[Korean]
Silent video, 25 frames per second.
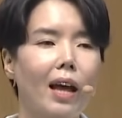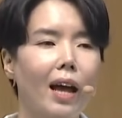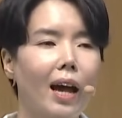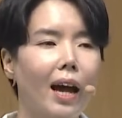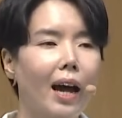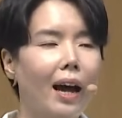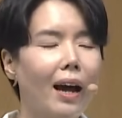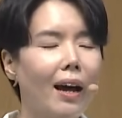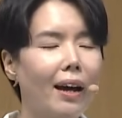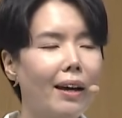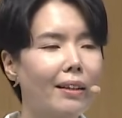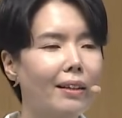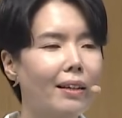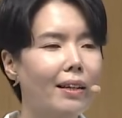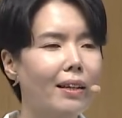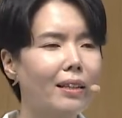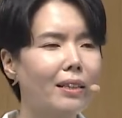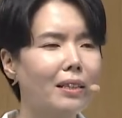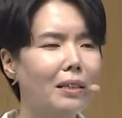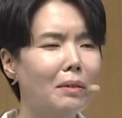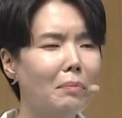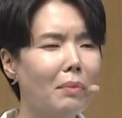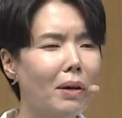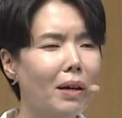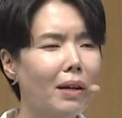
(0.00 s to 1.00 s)

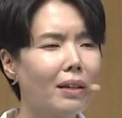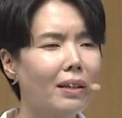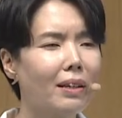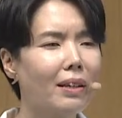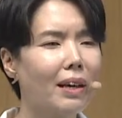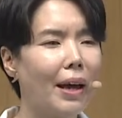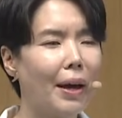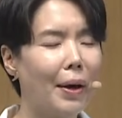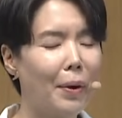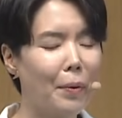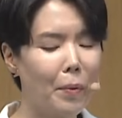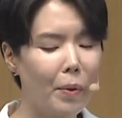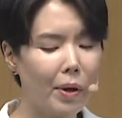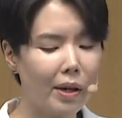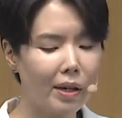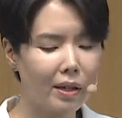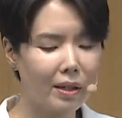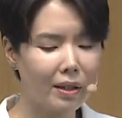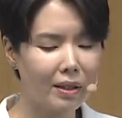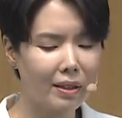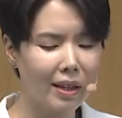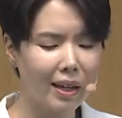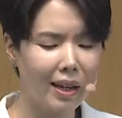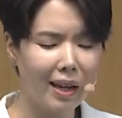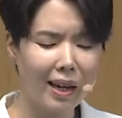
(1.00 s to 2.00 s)
하나님의
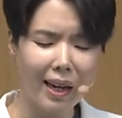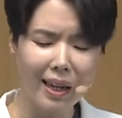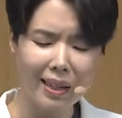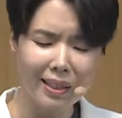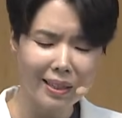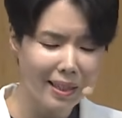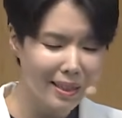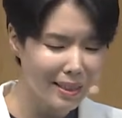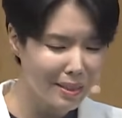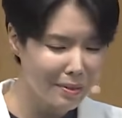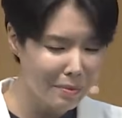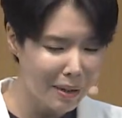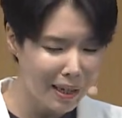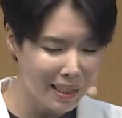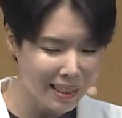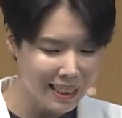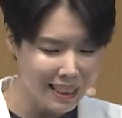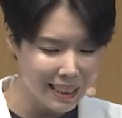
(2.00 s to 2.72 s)
계획이나 하나님의